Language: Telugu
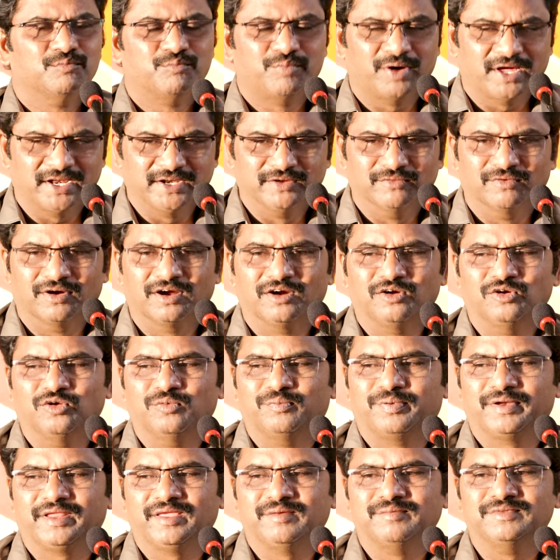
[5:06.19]
పనివాళ్ళు
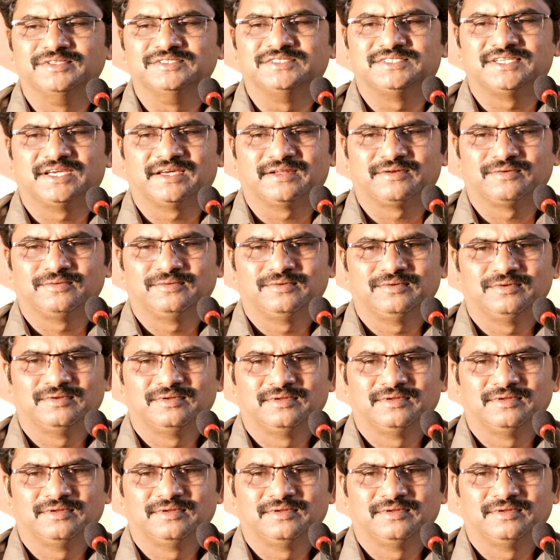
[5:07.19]
ప్రేమించారు